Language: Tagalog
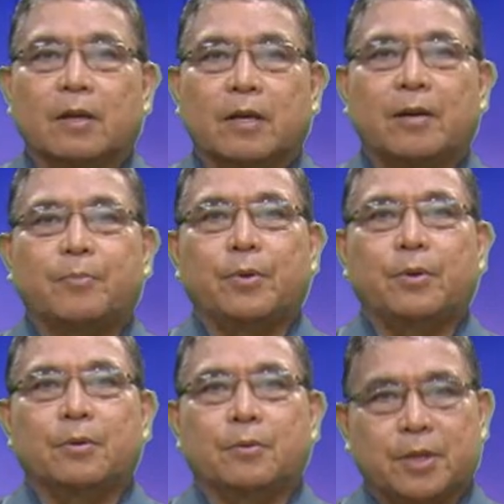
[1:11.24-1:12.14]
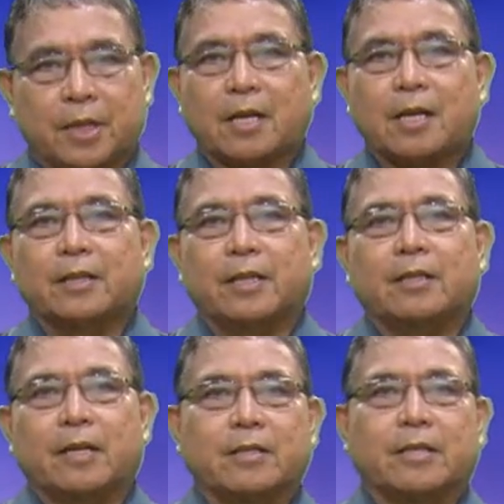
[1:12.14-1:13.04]
Kaya po, kung tingnan
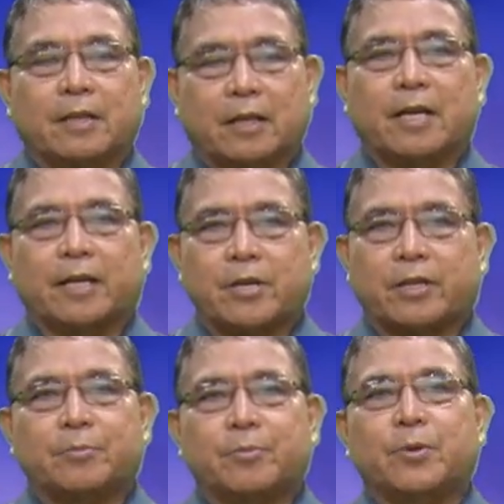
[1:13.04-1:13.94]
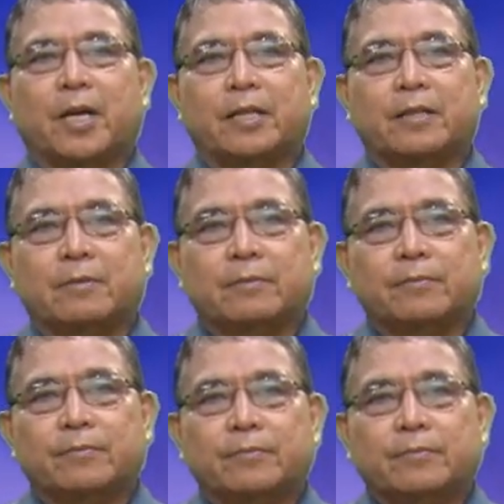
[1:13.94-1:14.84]
natin ang nangyari sa ating buhay,
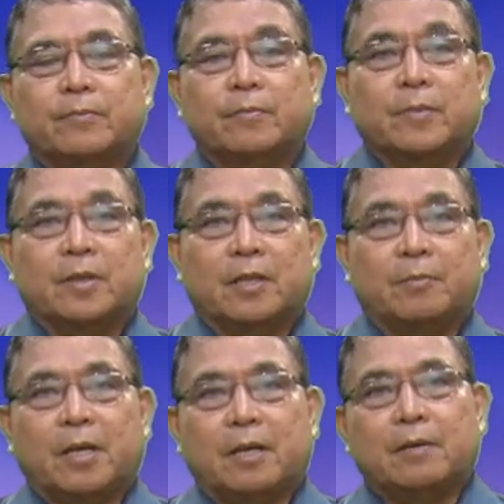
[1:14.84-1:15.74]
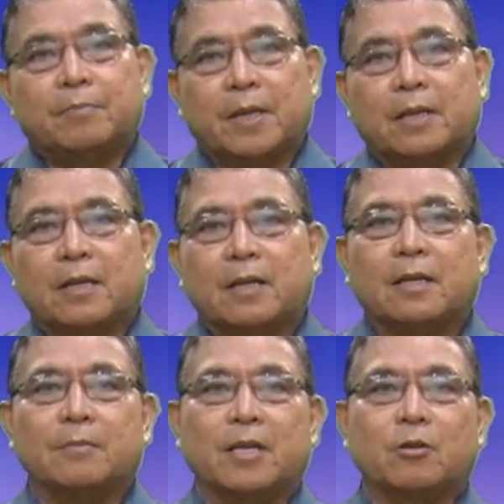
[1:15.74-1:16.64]
iba
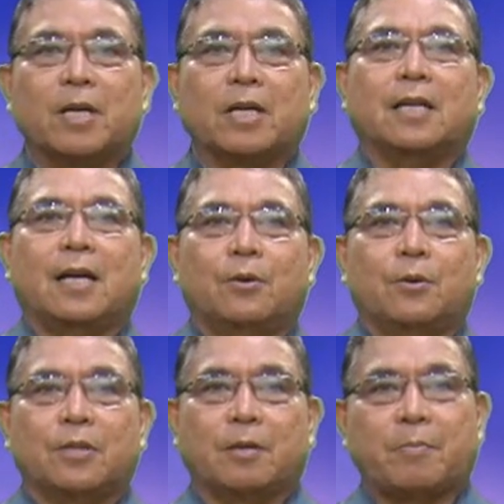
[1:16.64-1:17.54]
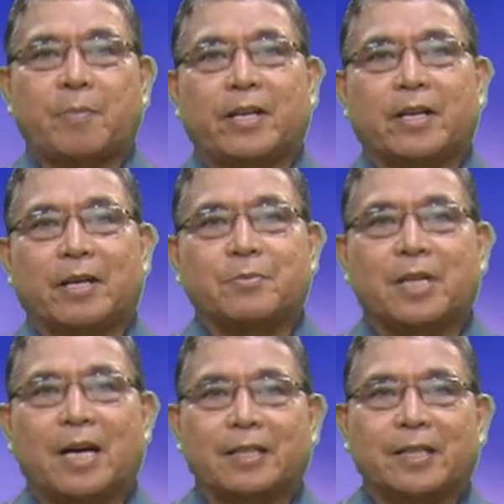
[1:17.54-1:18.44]
pagka mayroong mga taong nagpapahirap
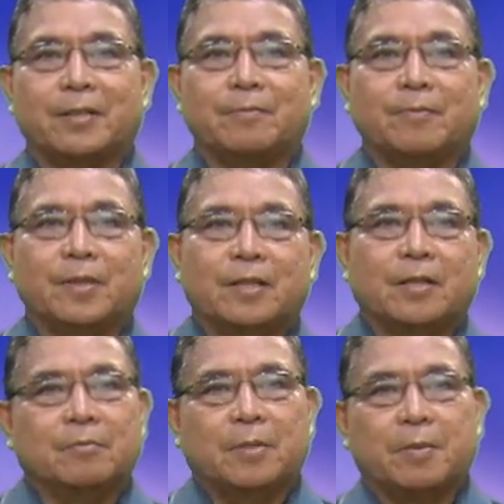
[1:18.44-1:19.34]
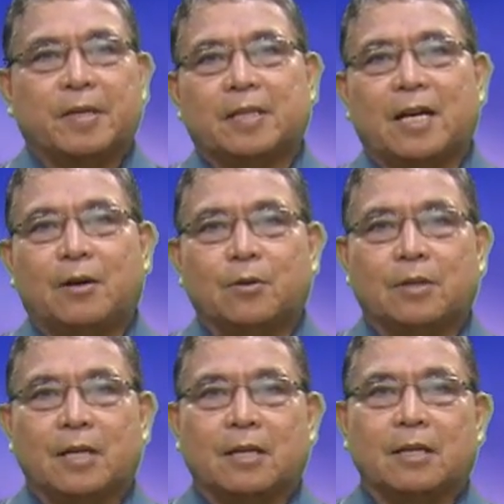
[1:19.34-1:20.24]
sa atin, may mga taong
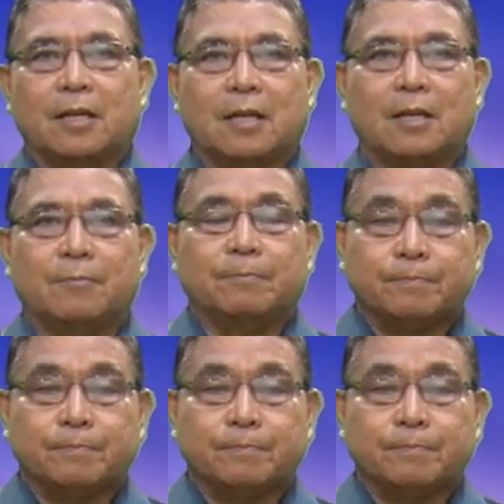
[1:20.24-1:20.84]
nag uh,